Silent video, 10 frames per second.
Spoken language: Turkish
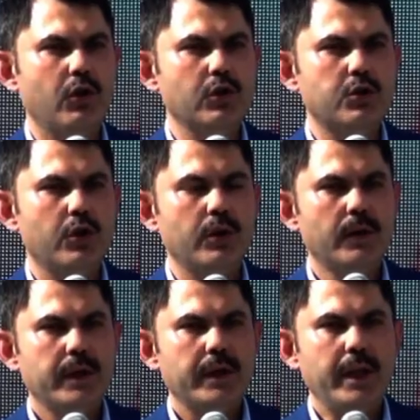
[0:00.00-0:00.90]
olduğu
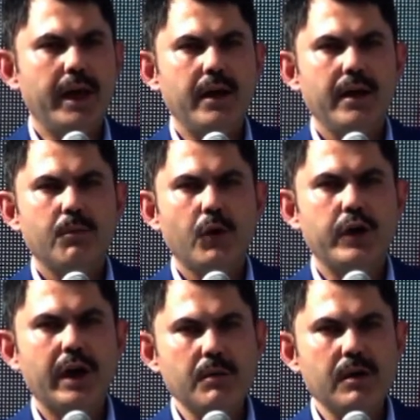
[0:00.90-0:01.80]
yine
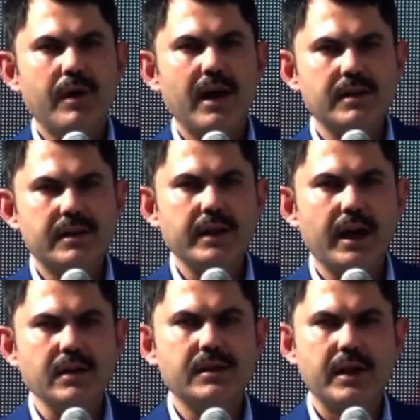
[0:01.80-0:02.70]
bölge mimarisini
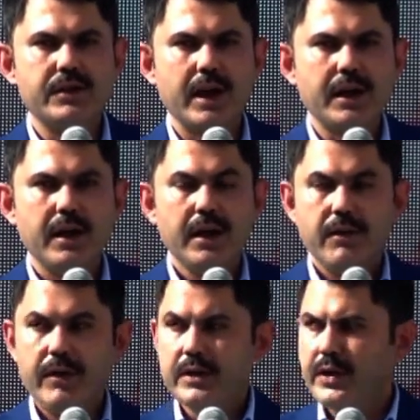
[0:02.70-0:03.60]
yansıtacak
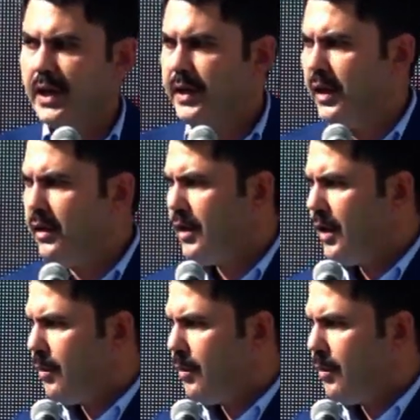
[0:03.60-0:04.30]
ve şehrin